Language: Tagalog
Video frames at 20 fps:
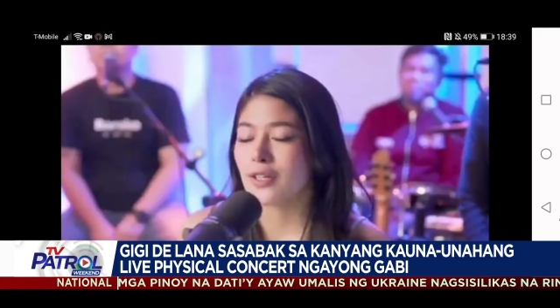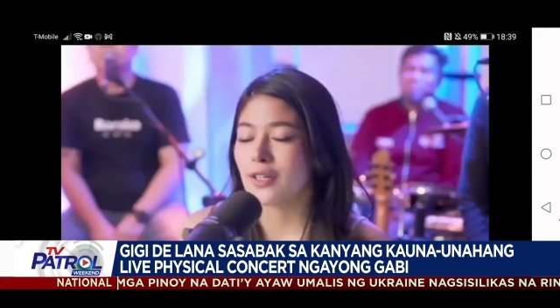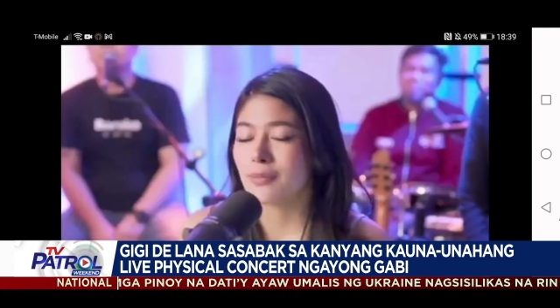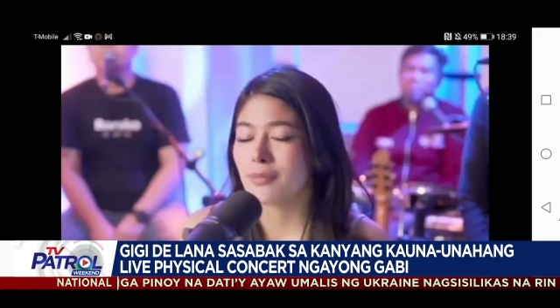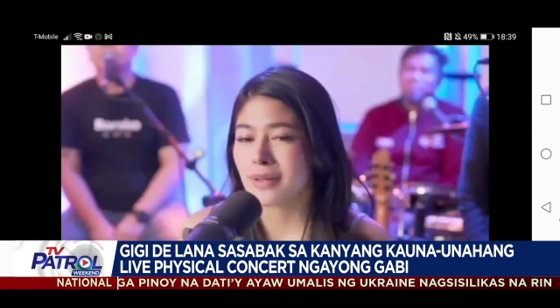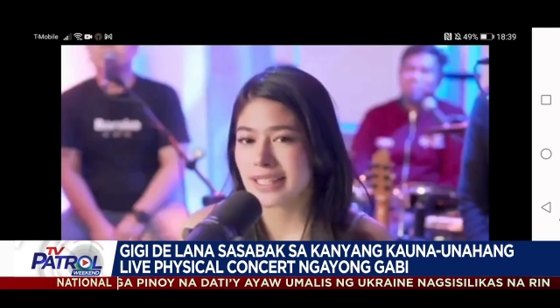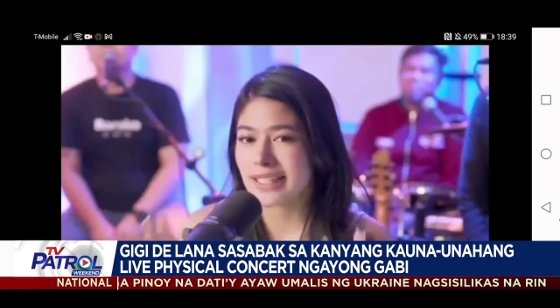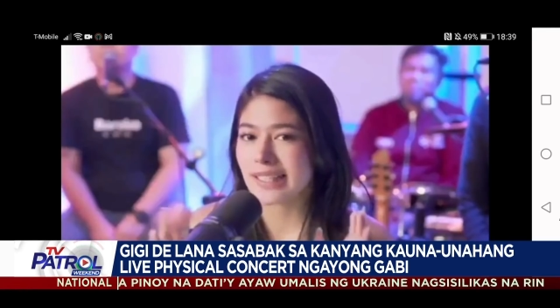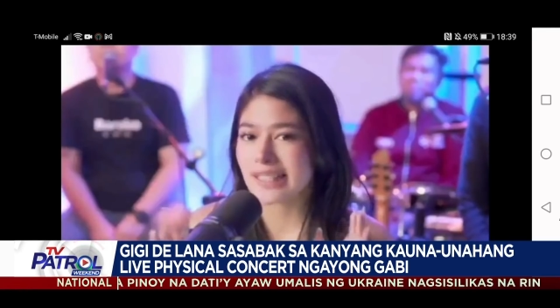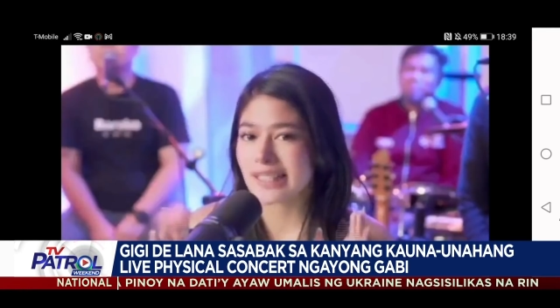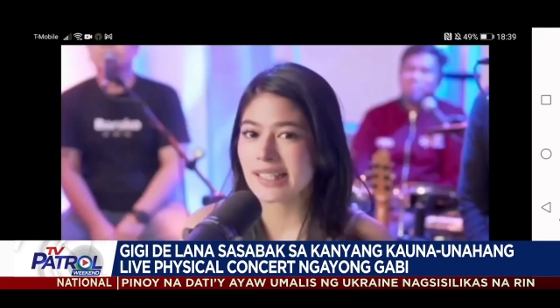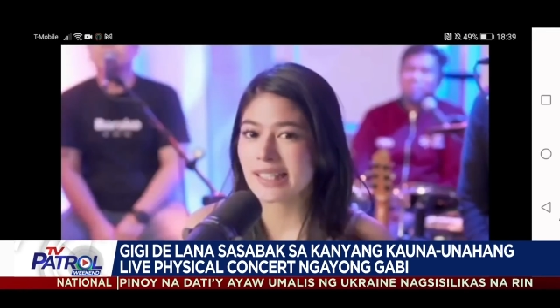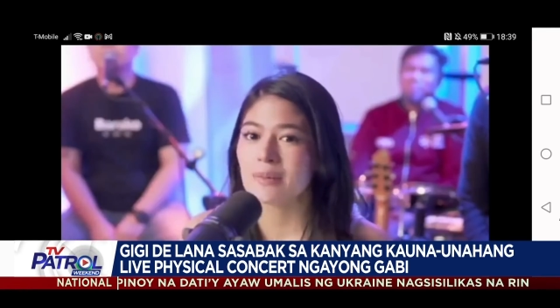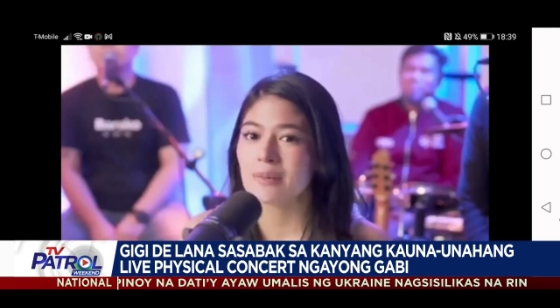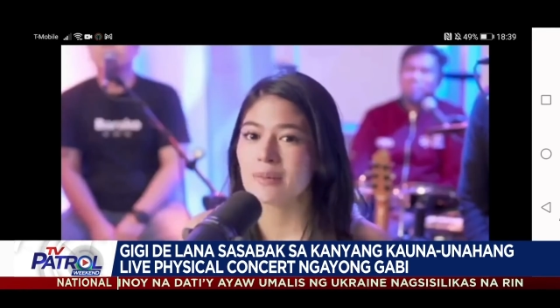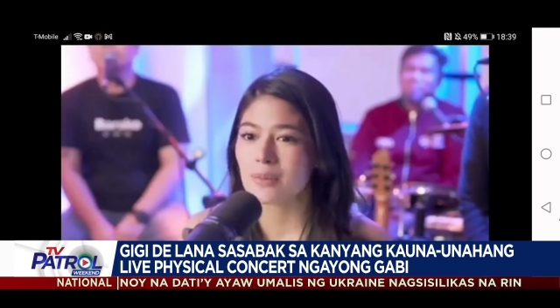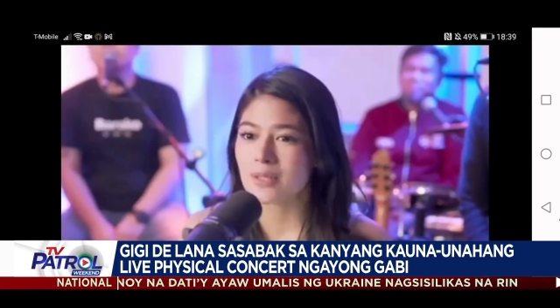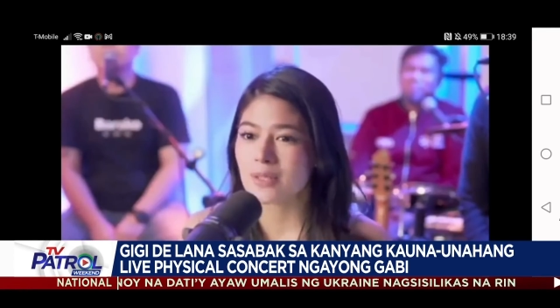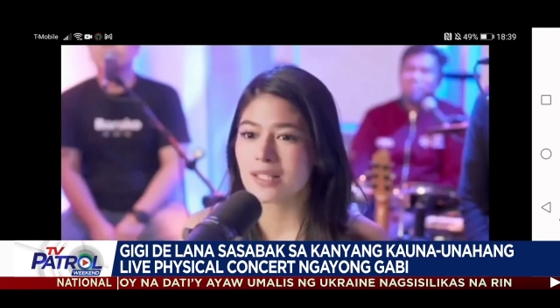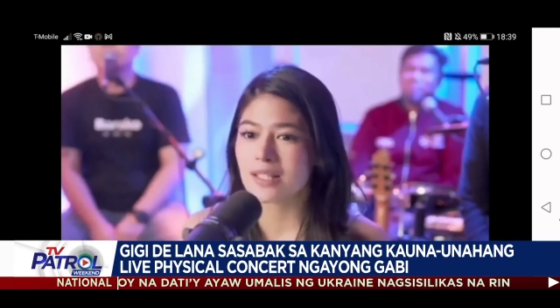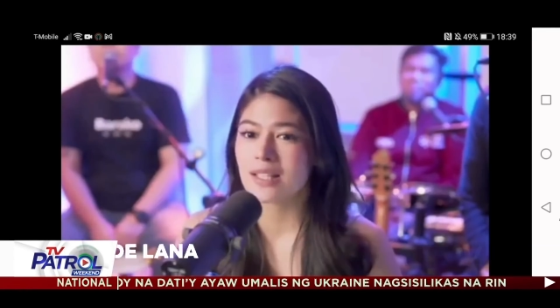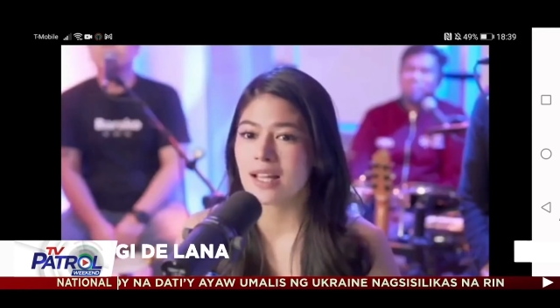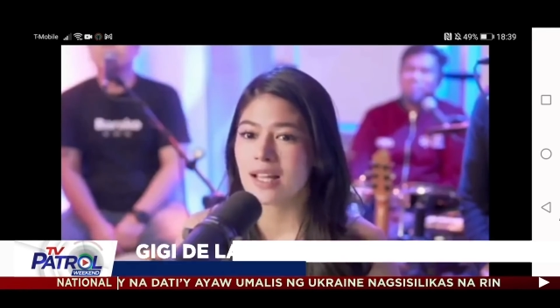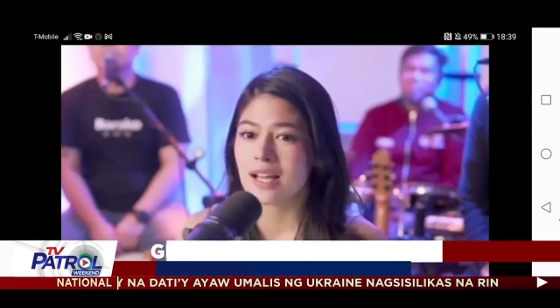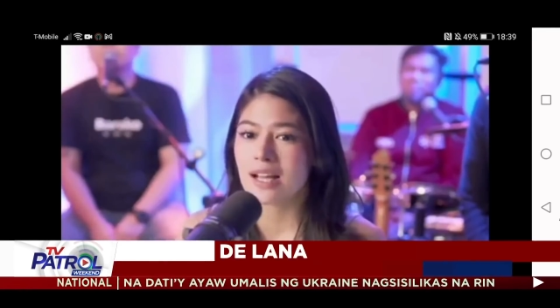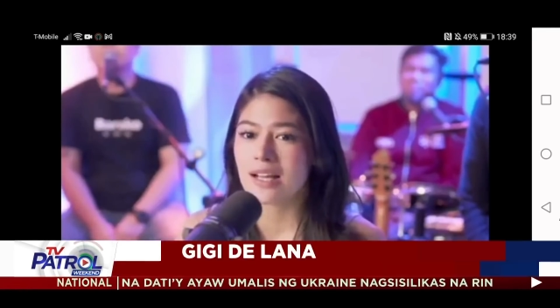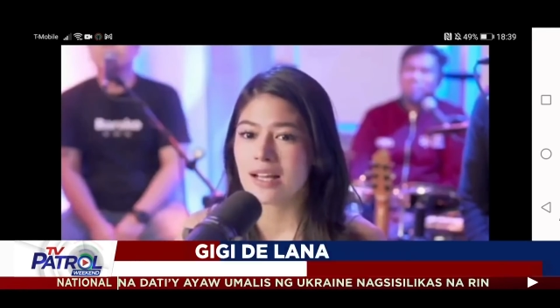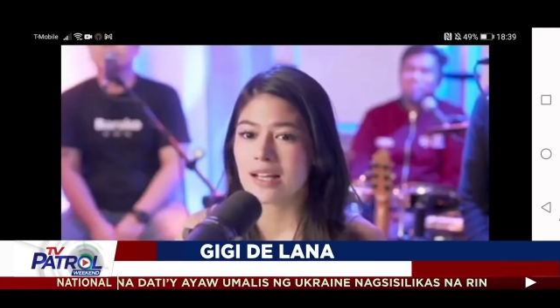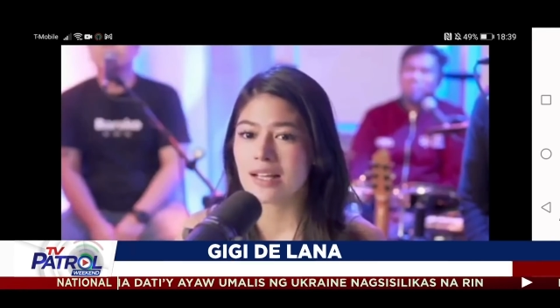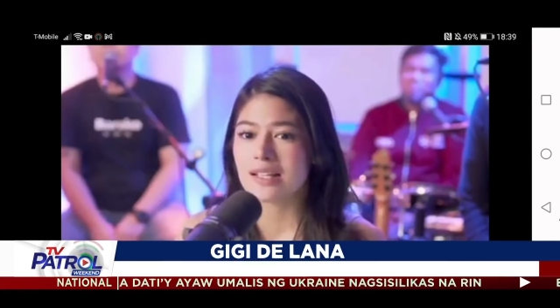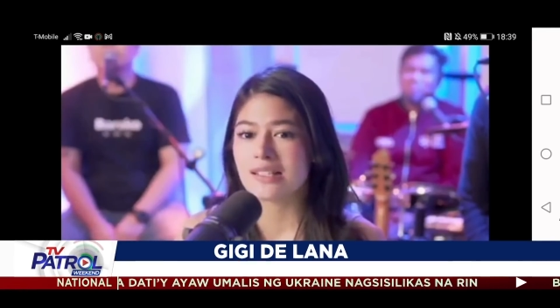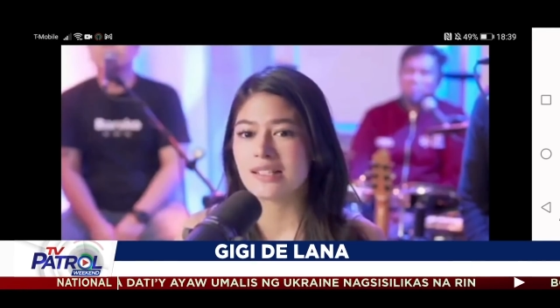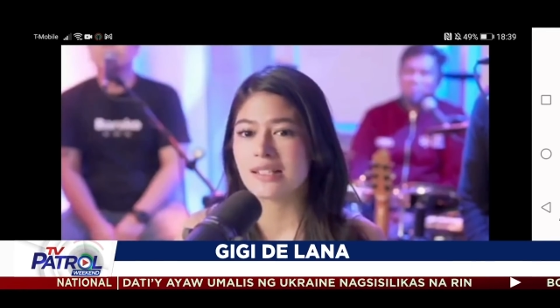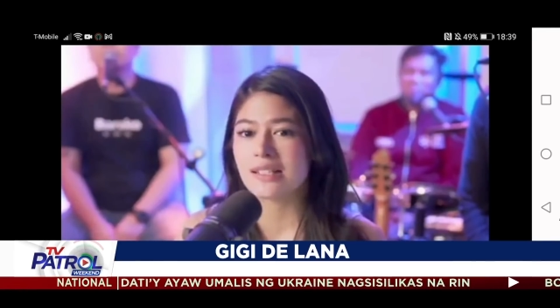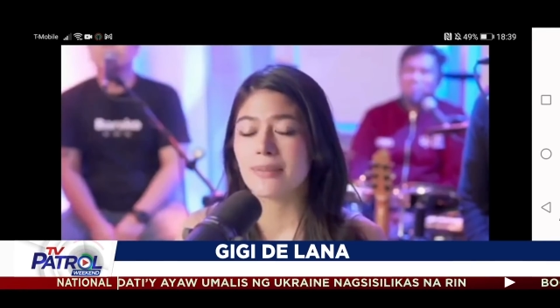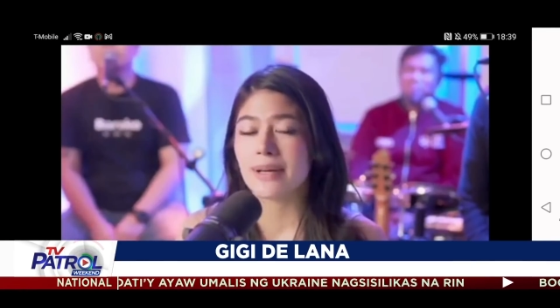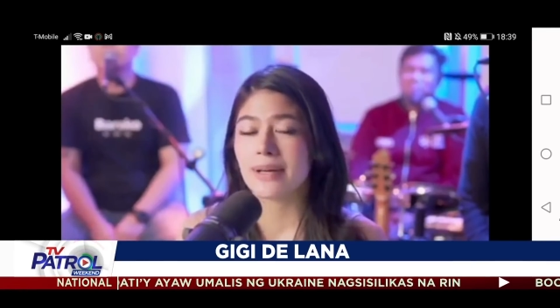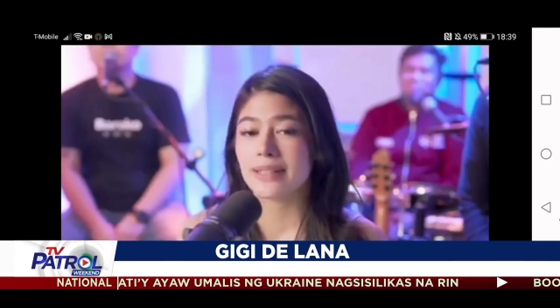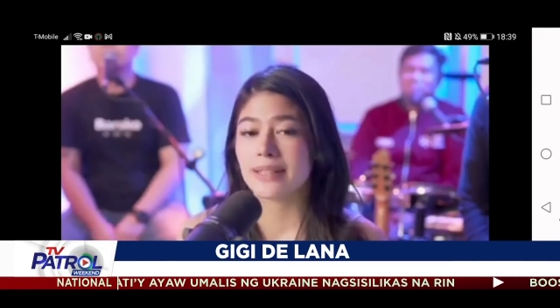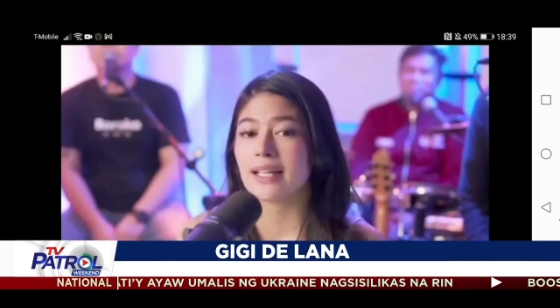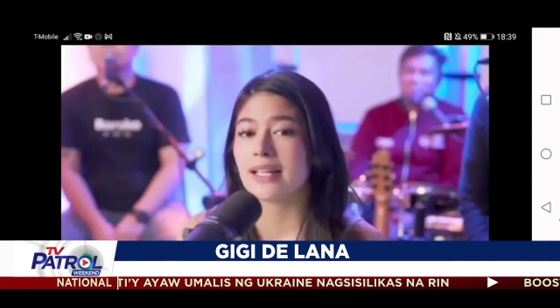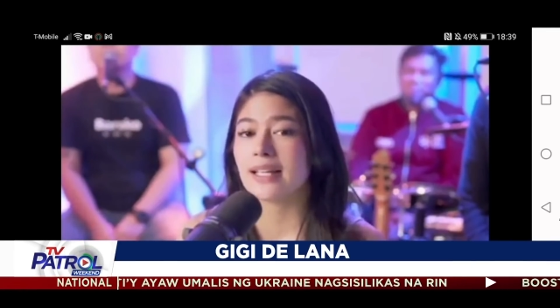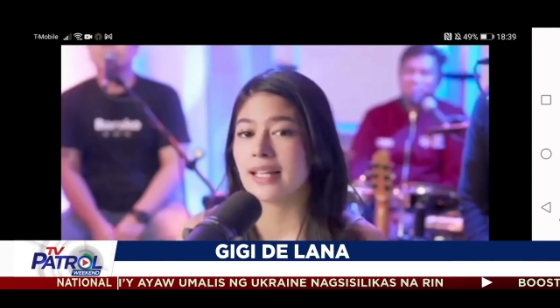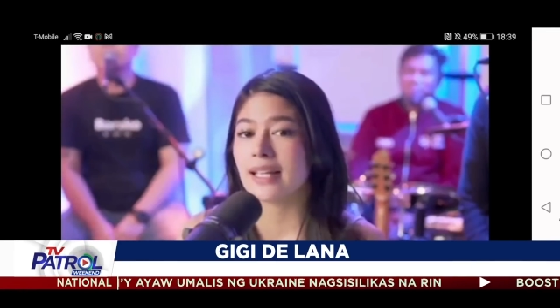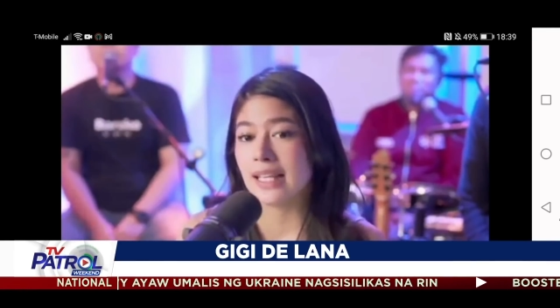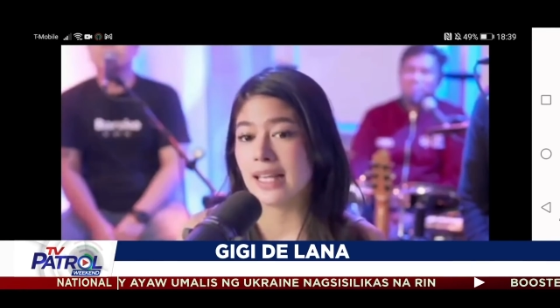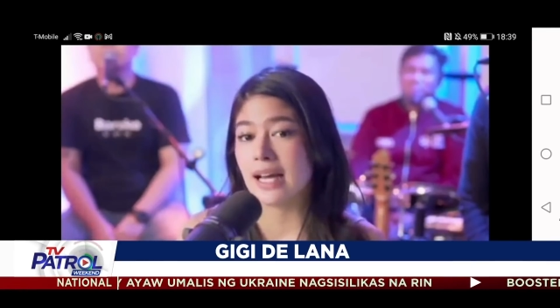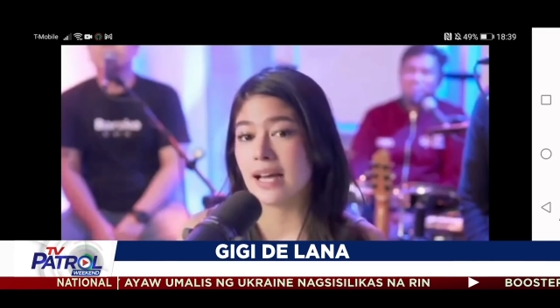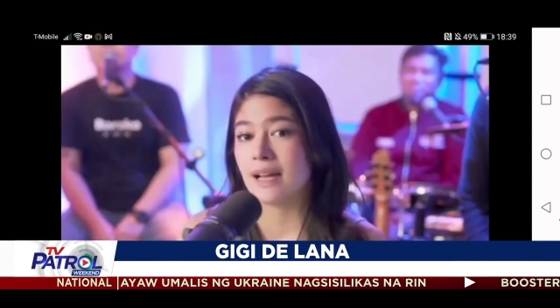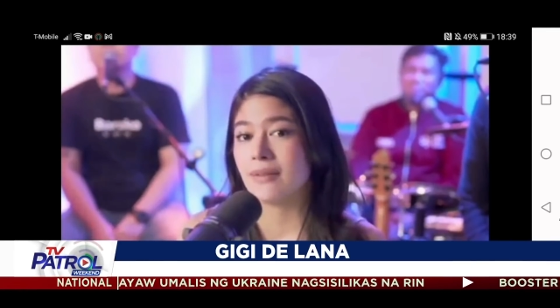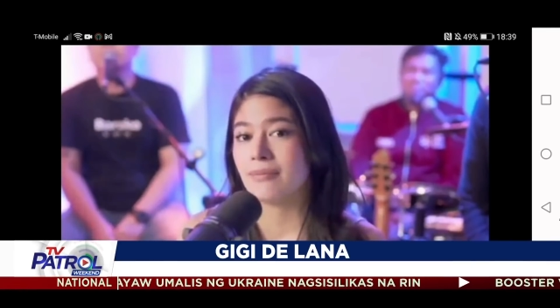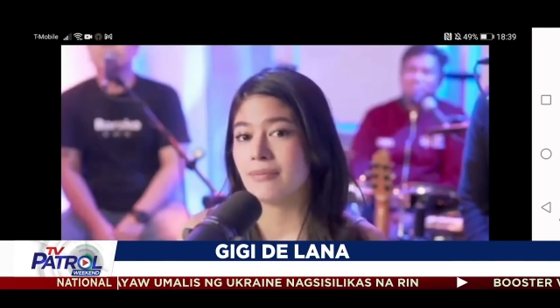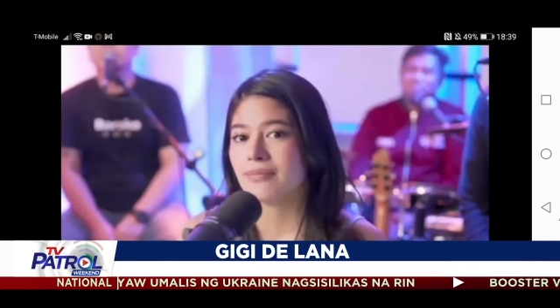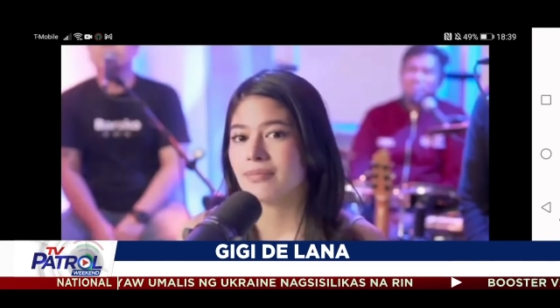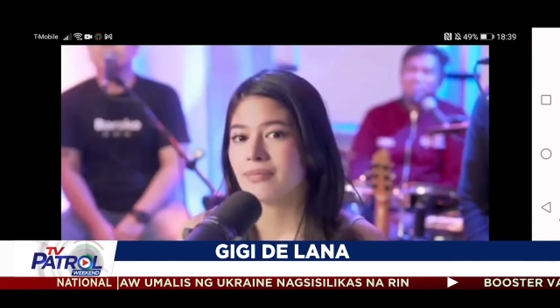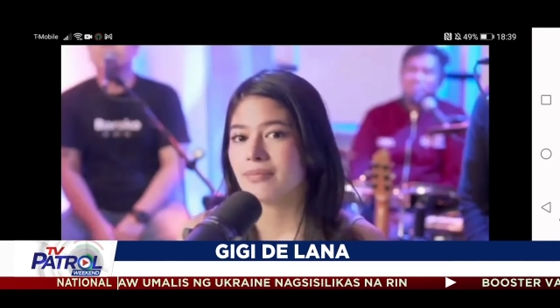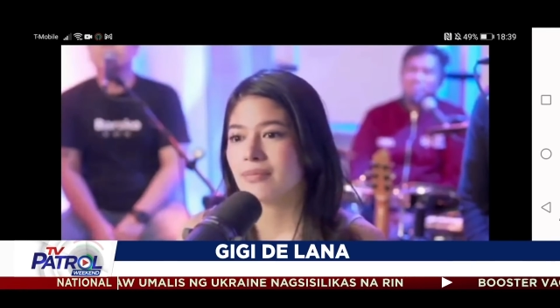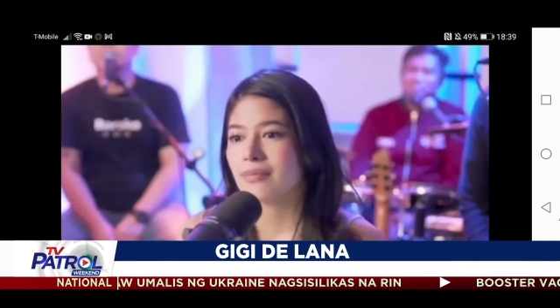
yung matitingnan mo sila sa mata nila,